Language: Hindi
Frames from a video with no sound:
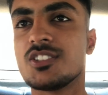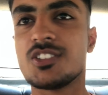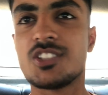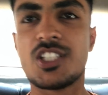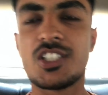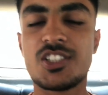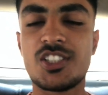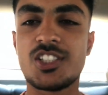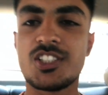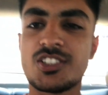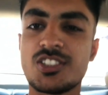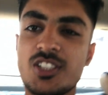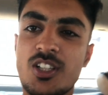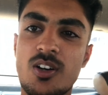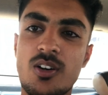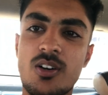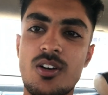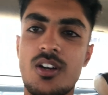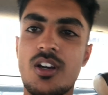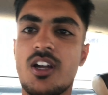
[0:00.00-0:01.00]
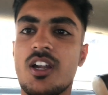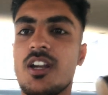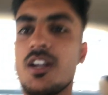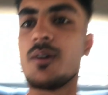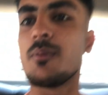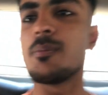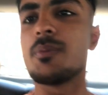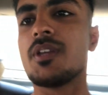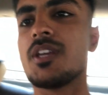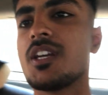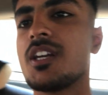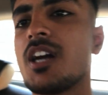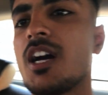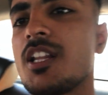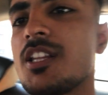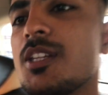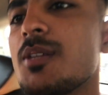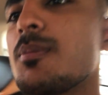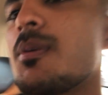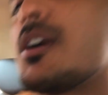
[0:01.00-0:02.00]
जस्टिस ना एंड अभी
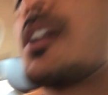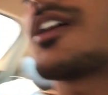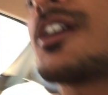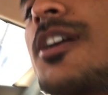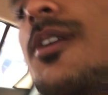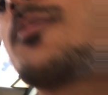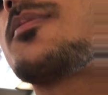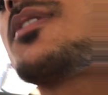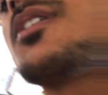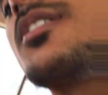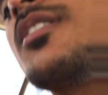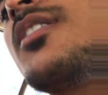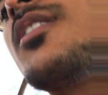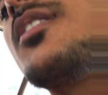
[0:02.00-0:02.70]
गांधी मार्केट में